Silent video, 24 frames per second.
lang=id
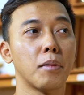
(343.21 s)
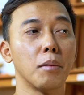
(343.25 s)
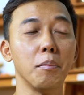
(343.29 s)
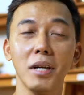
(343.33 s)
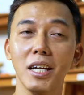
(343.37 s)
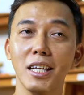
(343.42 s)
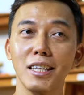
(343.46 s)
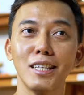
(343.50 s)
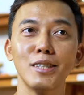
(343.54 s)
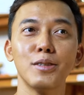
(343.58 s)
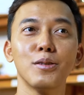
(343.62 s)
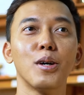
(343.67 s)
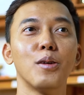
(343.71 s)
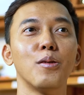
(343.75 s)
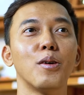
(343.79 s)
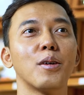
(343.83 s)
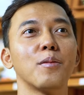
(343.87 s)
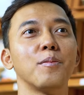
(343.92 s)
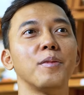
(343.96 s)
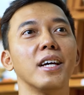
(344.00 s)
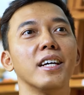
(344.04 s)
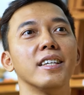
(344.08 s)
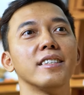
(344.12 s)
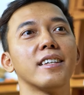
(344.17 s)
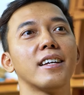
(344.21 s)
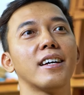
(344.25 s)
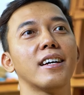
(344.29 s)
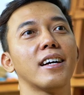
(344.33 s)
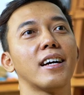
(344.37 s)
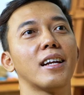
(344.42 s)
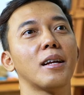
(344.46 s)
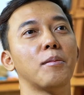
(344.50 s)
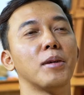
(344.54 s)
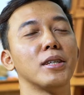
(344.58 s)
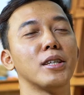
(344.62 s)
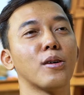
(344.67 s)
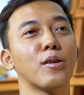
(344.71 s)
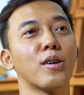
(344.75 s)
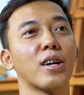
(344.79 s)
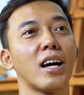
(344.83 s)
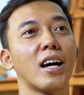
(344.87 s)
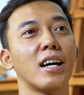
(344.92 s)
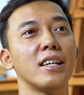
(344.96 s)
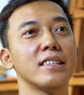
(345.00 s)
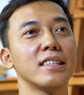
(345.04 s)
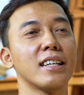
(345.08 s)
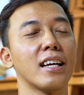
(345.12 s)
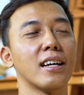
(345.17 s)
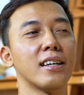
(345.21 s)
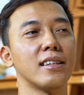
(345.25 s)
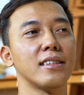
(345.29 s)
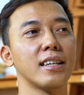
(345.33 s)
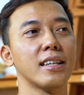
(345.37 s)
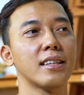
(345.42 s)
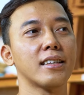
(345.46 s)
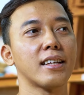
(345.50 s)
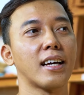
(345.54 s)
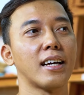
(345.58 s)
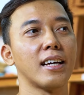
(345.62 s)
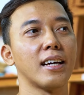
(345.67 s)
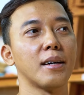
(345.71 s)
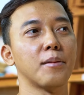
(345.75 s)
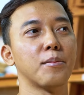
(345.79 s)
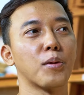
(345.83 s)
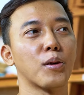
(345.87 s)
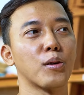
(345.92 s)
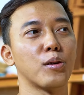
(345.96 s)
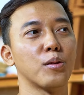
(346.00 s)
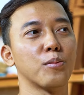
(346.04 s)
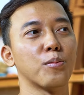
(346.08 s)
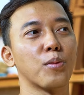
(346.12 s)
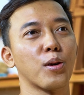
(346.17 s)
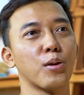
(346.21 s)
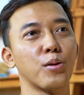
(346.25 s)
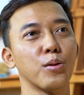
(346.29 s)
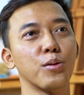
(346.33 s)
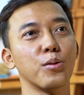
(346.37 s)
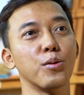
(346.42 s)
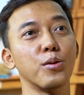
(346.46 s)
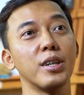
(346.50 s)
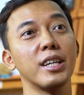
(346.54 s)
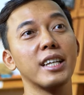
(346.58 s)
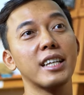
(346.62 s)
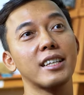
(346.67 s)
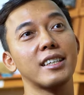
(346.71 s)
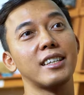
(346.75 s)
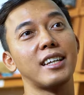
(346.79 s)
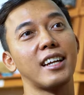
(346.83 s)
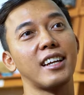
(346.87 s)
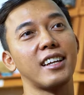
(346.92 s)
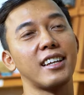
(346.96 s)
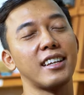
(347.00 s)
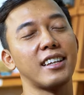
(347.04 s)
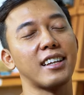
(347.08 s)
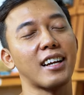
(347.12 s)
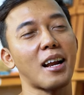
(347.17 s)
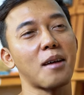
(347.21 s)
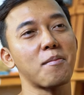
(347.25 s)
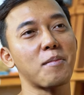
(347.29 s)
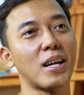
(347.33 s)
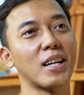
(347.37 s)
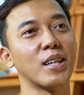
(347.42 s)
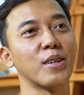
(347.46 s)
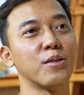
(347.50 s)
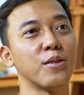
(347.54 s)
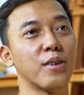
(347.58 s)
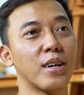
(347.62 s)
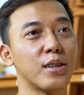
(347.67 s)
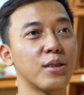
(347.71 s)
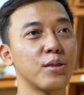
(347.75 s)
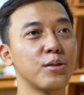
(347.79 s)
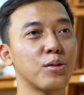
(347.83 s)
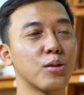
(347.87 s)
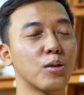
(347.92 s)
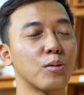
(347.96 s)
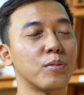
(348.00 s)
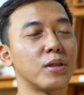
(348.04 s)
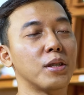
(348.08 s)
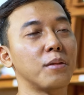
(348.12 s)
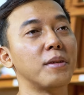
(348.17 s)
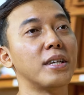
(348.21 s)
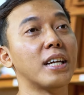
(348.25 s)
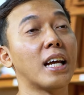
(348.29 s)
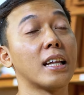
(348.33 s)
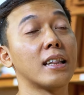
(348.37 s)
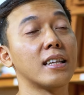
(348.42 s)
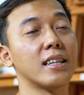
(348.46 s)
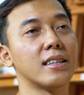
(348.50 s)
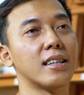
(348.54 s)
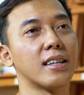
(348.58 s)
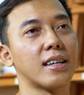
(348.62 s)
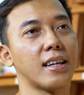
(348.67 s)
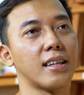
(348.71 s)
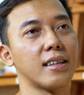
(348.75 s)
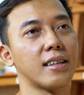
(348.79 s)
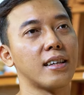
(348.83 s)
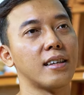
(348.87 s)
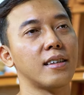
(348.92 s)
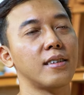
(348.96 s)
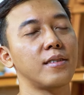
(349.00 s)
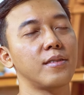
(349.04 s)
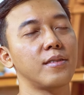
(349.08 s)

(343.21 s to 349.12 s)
peminatnya juga luar biasa karena banyak orang asing yang ngelihat kayak produk-produk unik dan ramah lingkungan itu cukup diminati ternyata.